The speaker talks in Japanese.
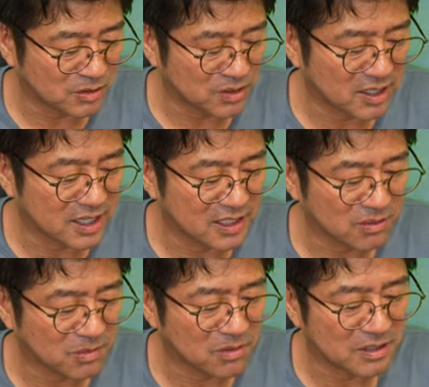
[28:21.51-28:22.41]
いかなと
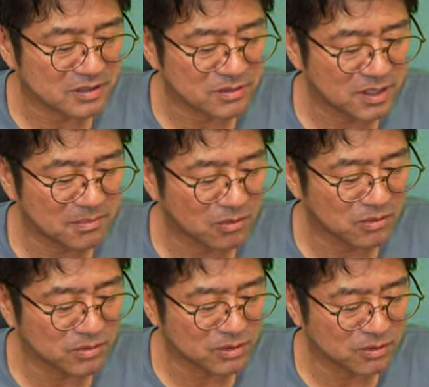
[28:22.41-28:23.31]
思いますのでもう本
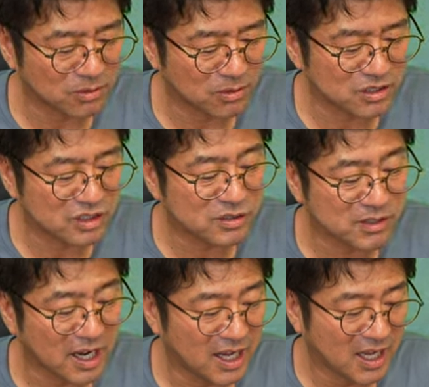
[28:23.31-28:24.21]
当にこうスーラ